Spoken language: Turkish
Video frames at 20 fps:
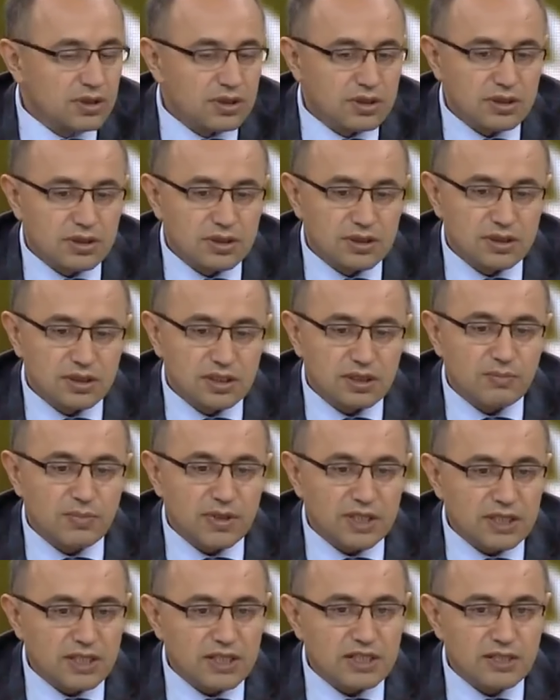E,
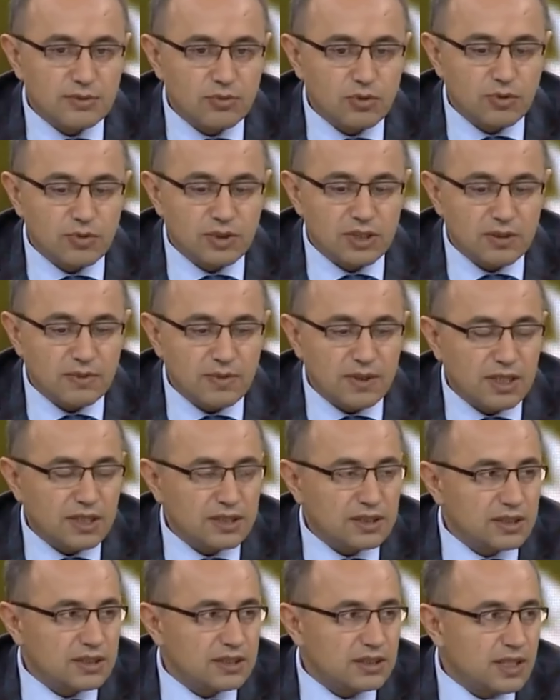gitmek nasip olmadı ama
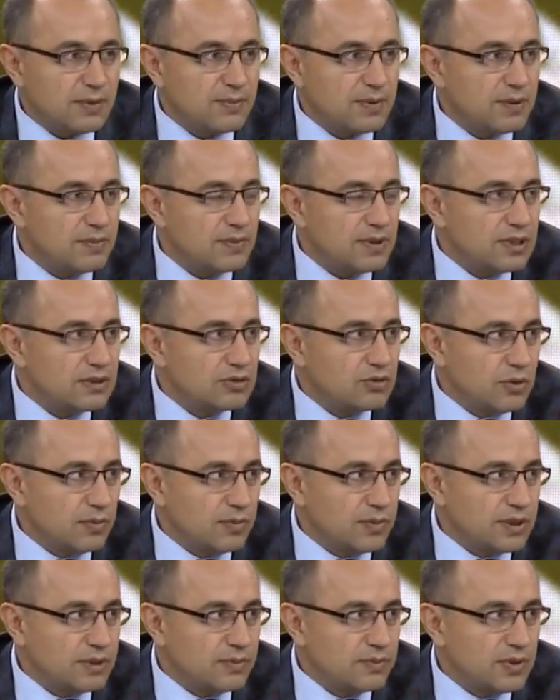haklarında epey bilgi
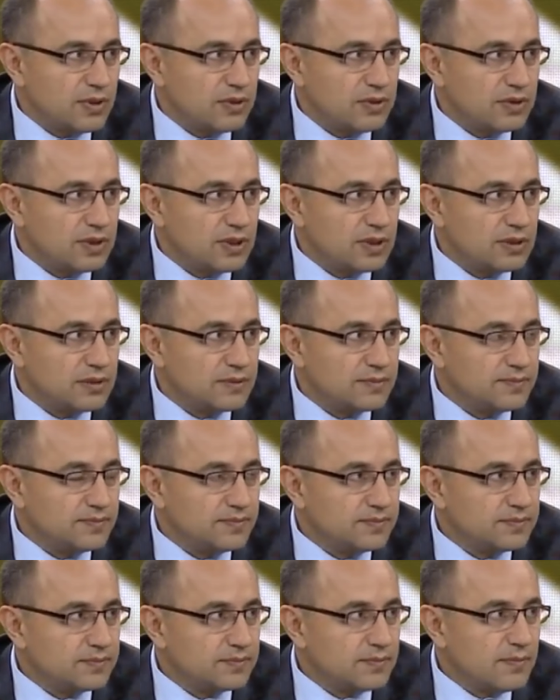topladım ben. Ama ondan. diğer o
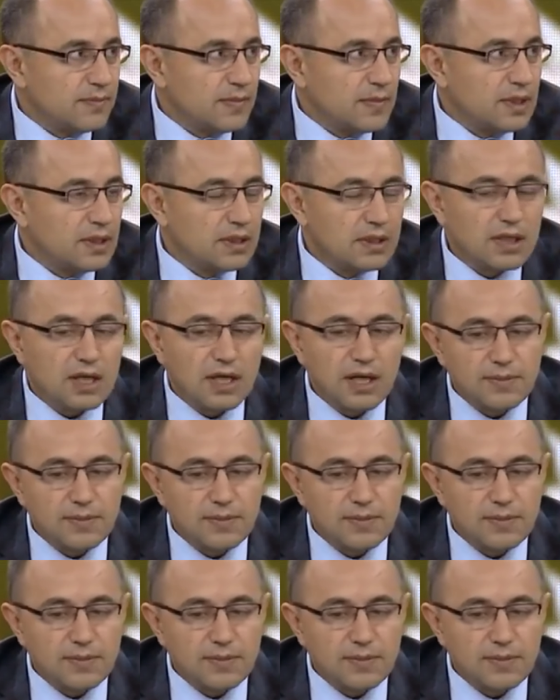30 küsür milyon.